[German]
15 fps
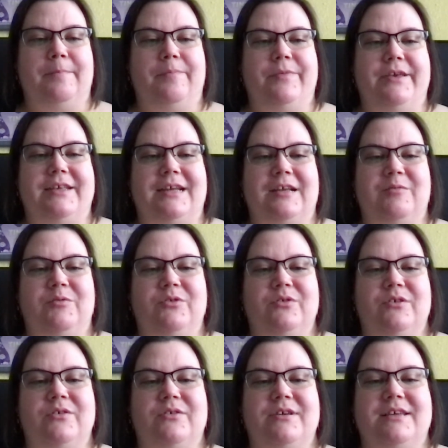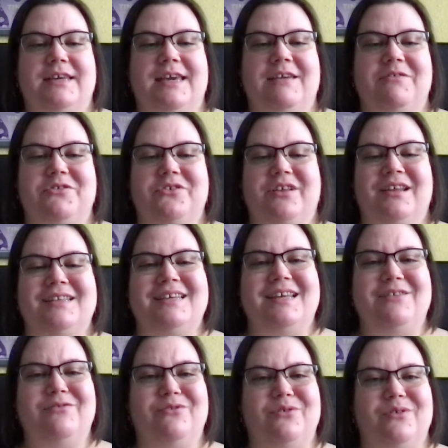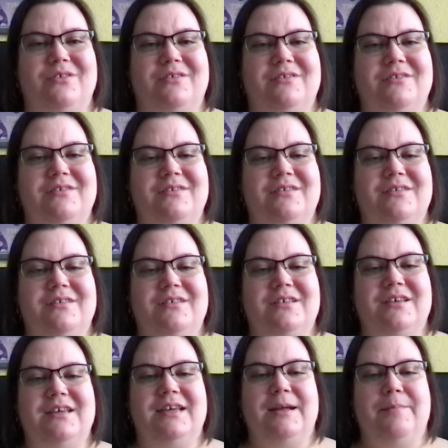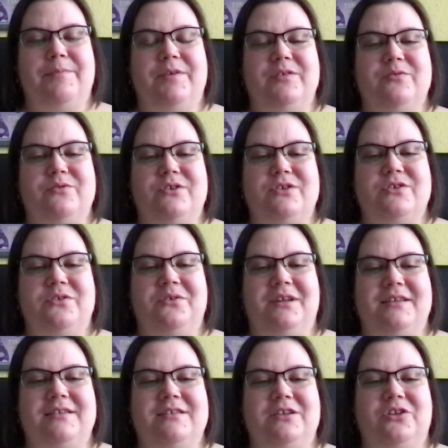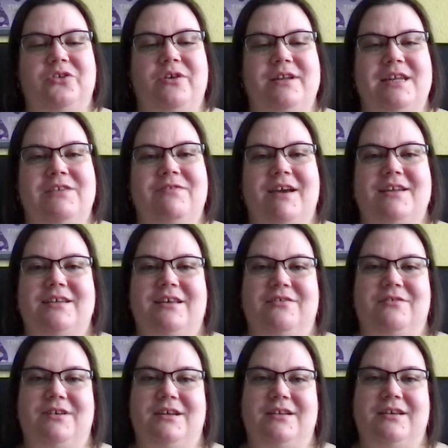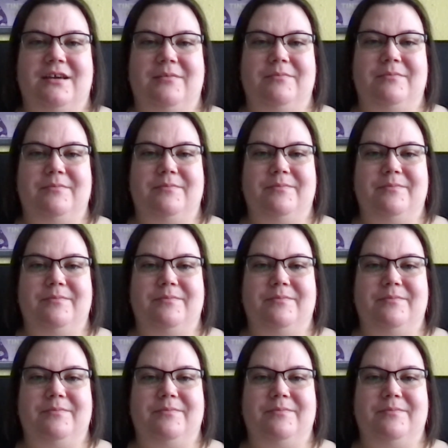Ich dachte mir nur, oh je, wo soll das hinführen? Das Gute ist nur, dass sie sich deutlich weiterentwickelt haben.